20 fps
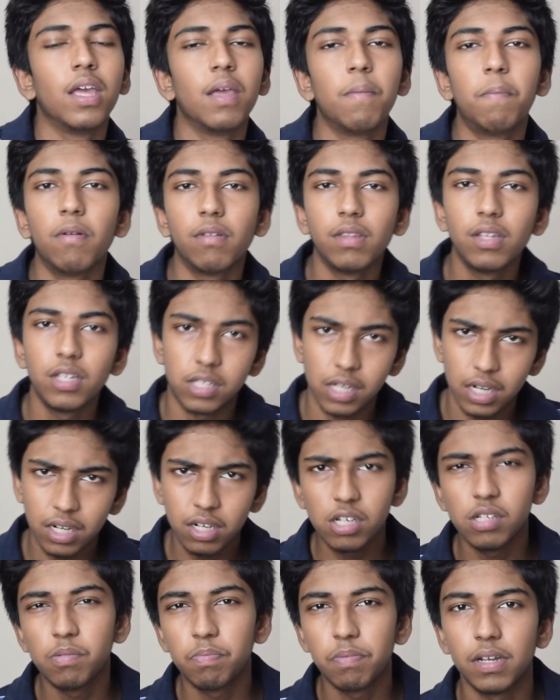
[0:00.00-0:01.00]
இப்போ வந்து
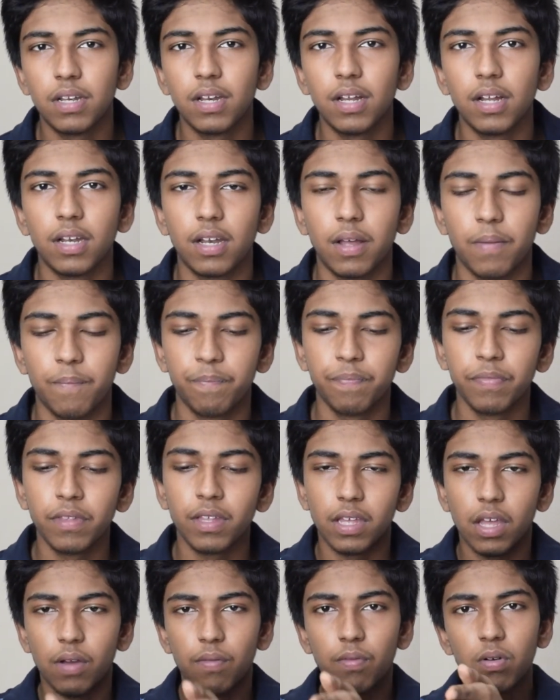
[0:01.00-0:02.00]
ஷட்டர் ஸ்பீட்னா என்ன
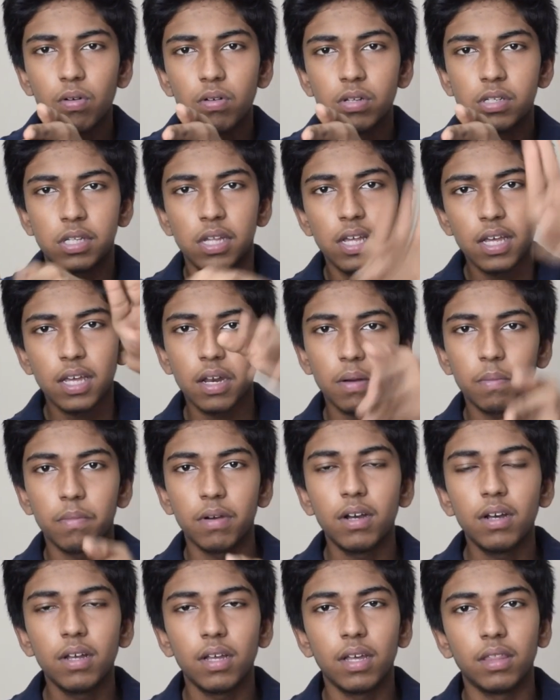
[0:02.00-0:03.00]
எவ்வளோ
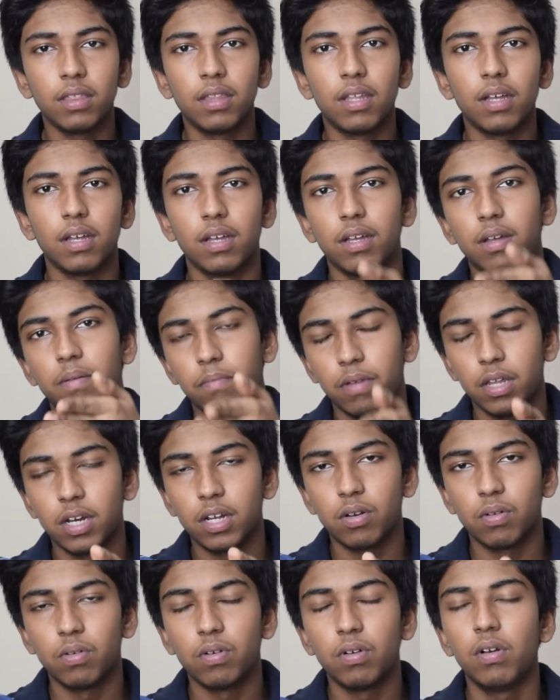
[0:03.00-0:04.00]
சீக்கிரமாக இந்த
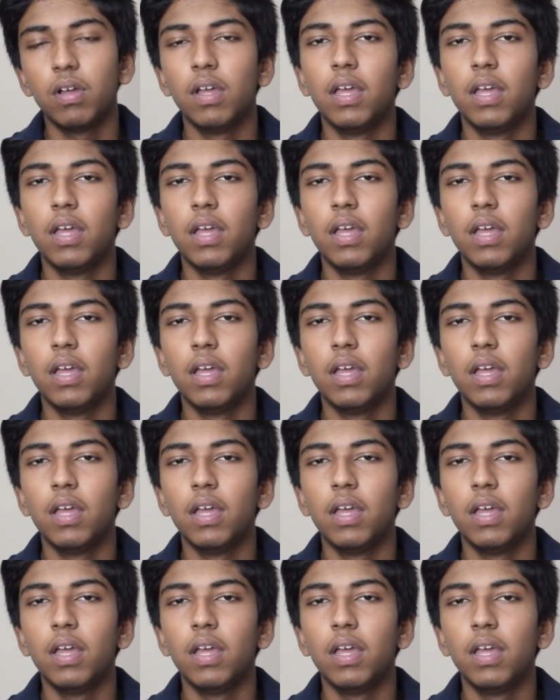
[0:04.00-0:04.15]
மிரரோ